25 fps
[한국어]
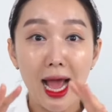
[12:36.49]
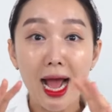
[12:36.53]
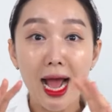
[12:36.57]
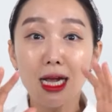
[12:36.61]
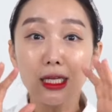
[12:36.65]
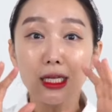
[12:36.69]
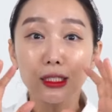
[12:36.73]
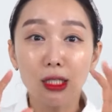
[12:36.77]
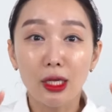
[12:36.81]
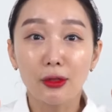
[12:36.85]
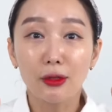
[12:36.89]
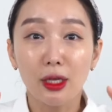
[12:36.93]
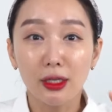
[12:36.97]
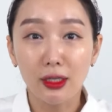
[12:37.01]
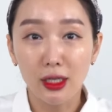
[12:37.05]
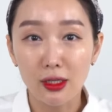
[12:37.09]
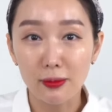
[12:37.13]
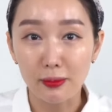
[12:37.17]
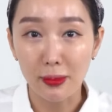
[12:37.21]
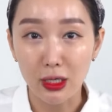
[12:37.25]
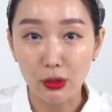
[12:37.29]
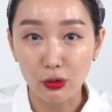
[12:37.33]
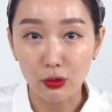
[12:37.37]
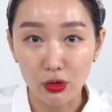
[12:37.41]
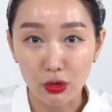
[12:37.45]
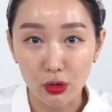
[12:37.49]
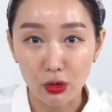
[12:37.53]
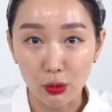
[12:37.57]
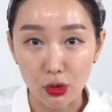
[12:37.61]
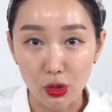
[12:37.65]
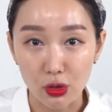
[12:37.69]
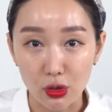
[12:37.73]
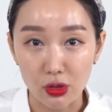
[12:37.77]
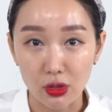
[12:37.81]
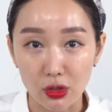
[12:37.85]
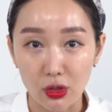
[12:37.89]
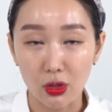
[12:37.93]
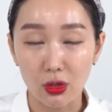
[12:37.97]
항산화라는 말도
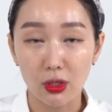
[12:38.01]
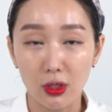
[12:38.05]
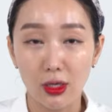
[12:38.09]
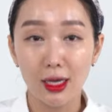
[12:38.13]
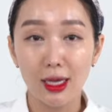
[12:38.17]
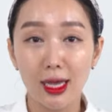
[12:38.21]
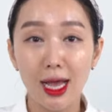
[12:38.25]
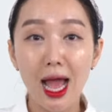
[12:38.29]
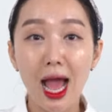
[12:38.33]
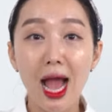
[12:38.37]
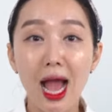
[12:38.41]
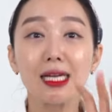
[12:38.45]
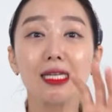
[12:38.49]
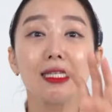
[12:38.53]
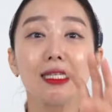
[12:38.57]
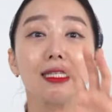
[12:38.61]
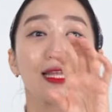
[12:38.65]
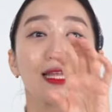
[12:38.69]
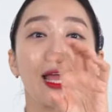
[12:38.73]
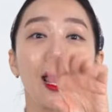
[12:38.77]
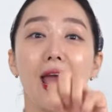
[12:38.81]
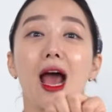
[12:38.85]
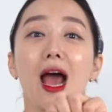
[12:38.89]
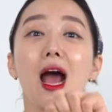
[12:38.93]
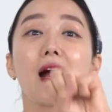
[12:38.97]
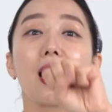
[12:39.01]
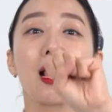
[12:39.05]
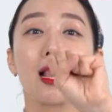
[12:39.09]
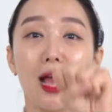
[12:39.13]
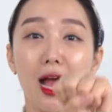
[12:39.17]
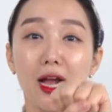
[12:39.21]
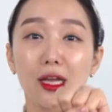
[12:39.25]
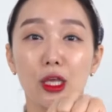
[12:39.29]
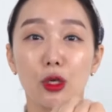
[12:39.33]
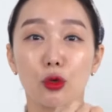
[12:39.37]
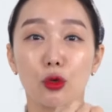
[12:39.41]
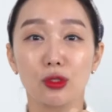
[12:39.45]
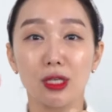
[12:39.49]
들어보셨죠? 오, 어, 항은 들어봤어요. 대항할
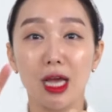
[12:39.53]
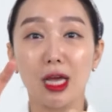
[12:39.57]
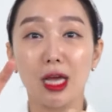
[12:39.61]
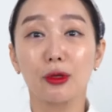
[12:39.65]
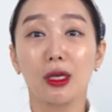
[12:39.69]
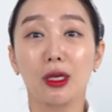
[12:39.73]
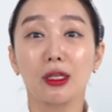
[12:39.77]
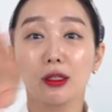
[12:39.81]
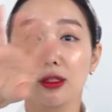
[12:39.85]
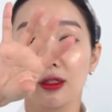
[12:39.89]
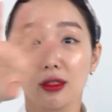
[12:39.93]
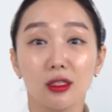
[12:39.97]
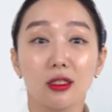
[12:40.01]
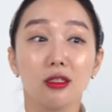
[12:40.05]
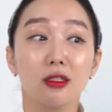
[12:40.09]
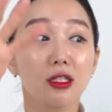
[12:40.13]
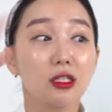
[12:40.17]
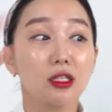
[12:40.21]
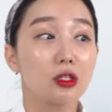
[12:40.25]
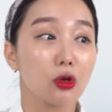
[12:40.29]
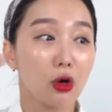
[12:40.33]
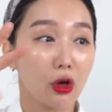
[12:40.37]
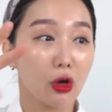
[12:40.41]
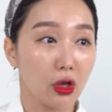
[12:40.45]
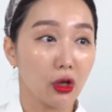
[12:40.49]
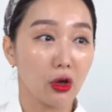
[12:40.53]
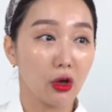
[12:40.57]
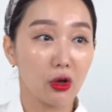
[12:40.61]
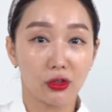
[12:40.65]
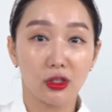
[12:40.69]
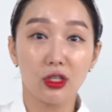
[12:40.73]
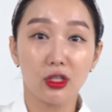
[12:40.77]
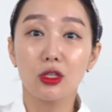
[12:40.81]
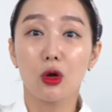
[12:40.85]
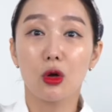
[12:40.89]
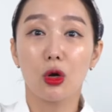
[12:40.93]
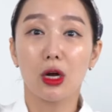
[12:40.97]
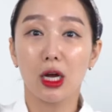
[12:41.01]
항이고 산화는 늙는 거예요,
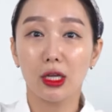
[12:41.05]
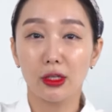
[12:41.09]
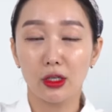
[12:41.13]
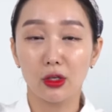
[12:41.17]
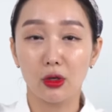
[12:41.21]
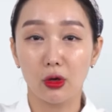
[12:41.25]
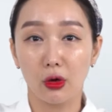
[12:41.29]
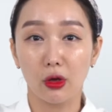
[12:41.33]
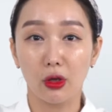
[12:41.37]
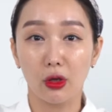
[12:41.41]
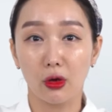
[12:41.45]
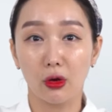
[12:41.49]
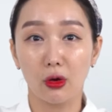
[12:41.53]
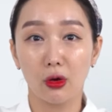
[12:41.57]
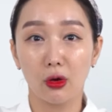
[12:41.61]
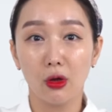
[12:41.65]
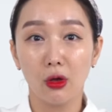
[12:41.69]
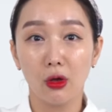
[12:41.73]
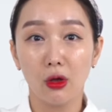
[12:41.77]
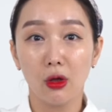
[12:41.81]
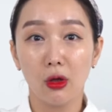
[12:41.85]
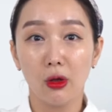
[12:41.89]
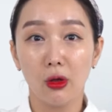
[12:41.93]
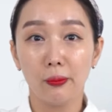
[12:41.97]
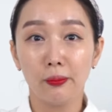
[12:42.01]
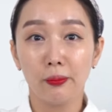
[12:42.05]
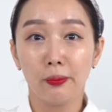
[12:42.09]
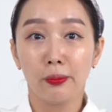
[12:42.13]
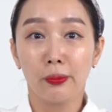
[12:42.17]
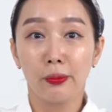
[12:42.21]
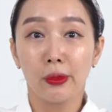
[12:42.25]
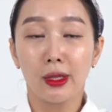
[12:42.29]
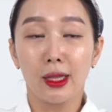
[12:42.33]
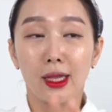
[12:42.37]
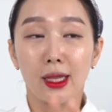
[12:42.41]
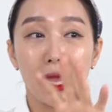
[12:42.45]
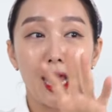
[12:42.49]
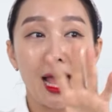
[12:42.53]
네. 늙어가는 거예요. 음, 음, 음.
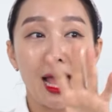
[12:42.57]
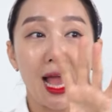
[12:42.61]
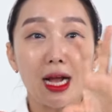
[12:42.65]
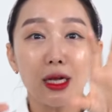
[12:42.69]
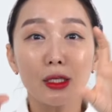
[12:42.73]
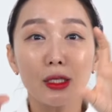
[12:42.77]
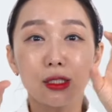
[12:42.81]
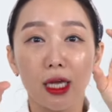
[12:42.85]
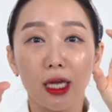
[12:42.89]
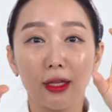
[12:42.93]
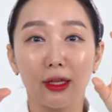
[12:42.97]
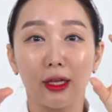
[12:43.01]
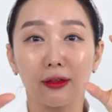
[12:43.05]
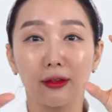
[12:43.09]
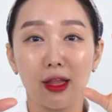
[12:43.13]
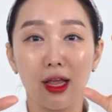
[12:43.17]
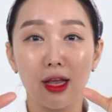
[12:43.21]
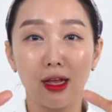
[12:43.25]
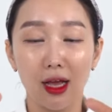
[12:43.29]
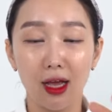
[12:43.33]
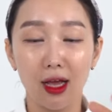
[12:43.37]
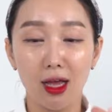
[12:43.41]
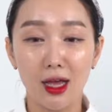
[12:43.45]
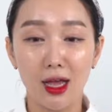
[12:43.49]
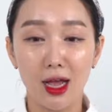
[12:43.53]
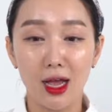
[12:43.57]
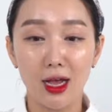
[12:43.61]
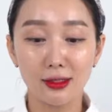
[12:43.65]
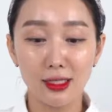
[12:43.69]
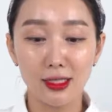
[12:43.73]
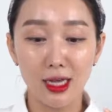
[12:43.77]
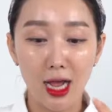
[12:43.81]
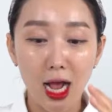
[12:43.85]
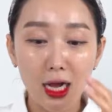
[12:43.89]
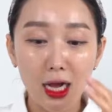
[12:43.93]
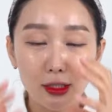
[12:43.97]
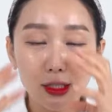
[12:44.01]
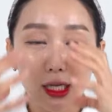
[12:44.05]
항산화, 내가
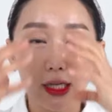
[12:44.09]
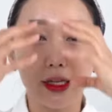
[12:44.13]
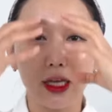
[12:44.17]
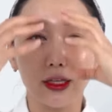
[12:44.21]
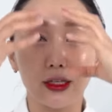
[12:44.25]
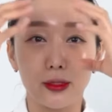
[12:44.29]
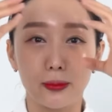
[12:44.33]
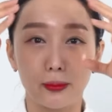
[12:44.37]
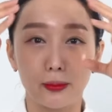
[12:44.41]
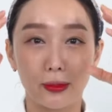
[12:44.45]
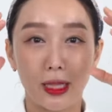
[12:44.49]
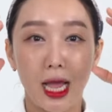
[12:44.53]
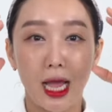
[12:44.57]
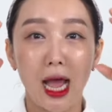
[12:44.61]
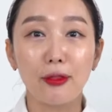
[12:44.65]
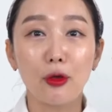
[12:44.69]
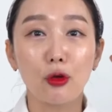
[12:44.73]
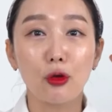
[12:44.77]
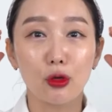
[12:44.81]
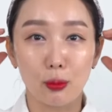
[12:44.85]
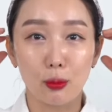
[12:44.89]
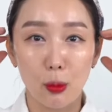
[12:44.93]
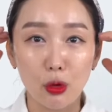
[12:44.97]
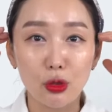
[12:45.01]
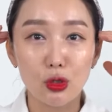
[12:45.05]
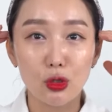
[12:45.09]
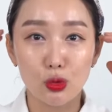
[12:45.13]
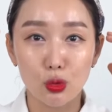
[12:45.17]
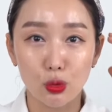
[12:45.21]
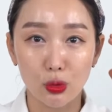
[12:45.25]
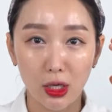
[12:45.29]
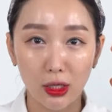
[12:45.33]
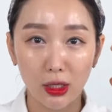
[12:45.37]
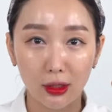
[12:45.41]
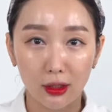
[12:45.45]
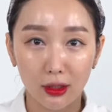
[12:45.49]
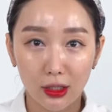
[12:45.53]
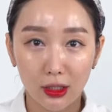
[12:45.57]
항상 항산화를 단어를
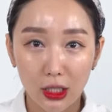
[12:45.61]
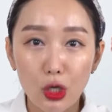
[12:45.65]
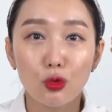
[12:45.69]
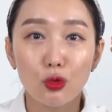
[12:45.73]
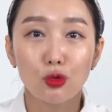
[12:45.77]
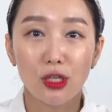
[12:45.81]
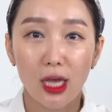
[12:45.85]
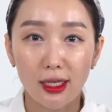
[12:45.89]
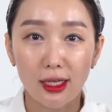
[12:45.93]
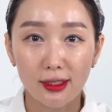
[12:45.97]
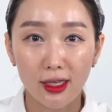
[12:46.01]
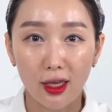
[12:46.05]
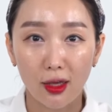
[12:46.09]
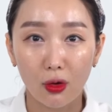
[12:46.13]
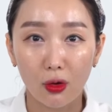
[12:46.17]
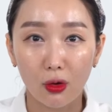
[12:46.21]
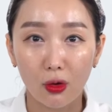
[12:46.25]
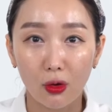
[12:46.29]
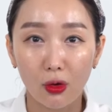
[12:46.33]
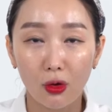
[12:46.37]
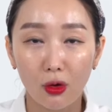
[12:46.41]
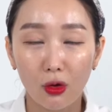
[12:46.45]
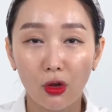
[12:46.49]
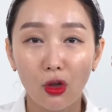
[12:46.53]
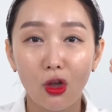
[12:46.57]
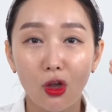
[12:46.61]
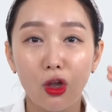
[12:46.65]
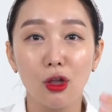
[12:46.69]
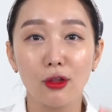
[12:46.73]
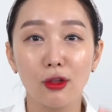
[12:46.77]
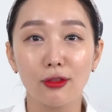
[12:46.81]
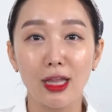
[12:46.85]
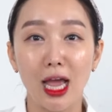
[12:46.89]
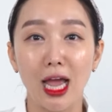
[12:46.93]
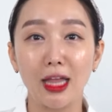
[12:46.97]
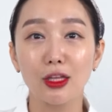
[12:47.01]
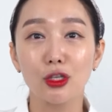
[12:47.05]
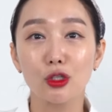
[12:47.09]
머릿속에 끼고 사세요.
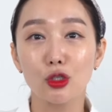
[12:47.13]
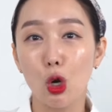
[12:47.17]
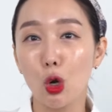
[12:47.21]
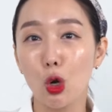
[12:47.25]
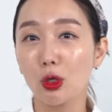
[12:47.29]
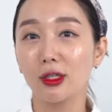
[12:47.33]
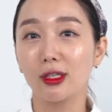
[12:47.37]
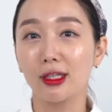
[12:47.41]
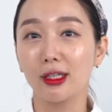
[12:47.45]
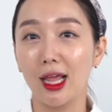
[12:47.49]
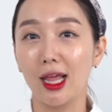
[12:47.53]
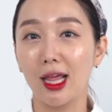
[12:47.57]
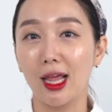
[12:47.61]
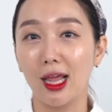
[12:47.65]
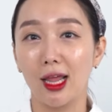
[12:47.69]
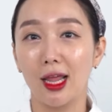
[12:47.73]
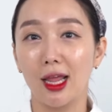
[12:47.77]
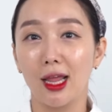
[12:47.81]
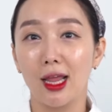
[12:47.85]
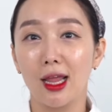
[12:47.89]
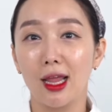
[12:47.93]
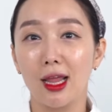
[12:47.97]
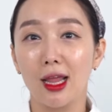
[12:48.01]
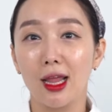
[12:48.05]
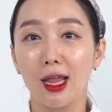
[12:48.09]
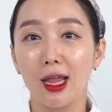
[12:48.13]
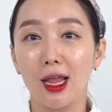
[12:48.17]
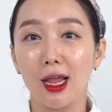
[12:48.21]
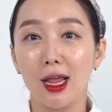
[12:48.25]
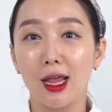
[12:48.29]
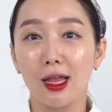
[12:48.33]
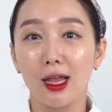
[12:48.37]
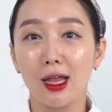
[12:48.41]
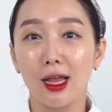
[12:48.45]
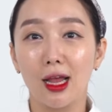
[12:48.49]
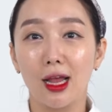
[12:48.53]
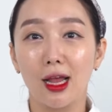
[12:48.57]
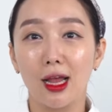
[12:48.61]
나는 절대
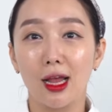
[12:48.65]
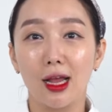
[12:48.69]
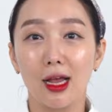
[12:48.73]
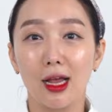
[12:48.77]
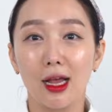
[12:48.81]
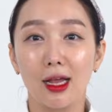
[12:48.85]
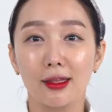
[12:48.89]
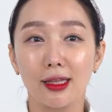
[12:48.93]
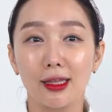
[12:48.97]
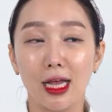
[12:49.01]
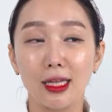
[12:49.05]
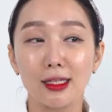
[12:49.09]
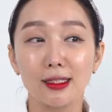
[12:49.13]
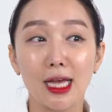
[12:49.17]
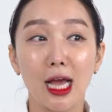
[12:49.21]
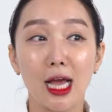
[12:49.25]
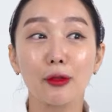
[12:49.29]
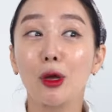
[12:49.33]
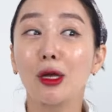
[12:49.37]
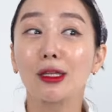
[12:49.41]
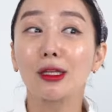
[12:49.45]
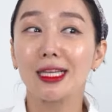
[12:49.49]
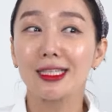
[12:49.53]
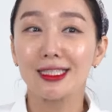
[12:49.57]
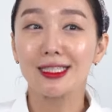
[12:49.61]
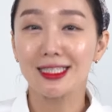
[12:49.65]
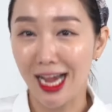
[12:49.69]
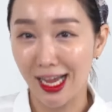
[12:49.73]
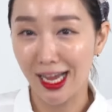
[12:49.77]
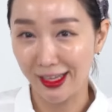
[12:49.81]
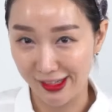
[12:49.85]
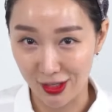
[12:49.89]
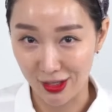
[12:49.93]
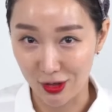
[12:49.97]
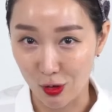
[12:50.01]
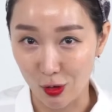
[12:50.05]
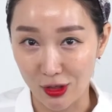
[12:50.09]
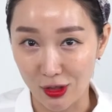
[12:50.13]
맞아. 난 산화되지
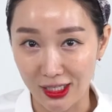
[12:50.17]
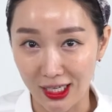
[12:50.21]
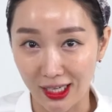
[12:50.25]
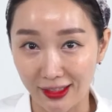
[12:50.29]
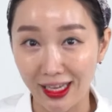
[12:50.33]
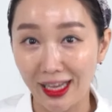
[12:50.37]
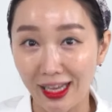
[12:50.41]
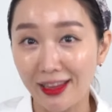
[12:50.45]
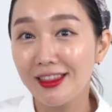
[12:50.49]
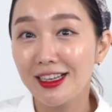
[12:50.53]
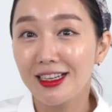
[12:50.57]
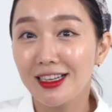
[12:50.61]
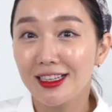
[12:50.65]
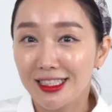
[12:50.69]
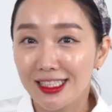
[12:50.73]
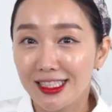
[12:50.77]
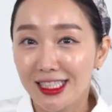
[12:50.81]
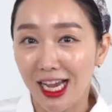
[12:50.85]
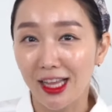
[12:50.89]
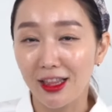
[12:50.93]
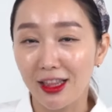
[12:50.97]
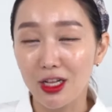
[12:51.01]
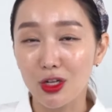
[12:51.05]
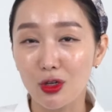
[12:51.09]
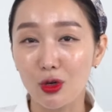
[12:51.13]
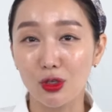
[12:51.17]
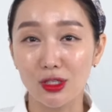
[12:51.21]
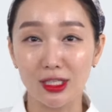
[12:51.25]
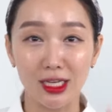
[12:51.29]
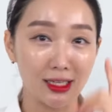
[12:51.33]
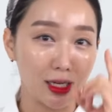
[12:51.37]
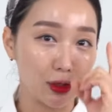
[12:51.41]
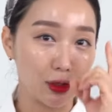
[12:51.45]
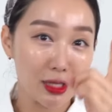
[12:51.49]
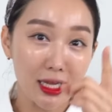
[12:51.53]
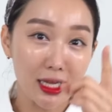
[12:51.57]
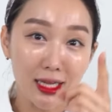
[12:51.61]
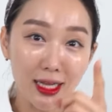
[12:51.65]
않을 것이야. 난 늙지 않을
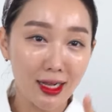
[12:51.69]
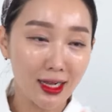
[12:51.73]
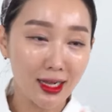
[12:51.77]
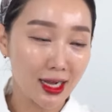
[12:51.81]
것이야라고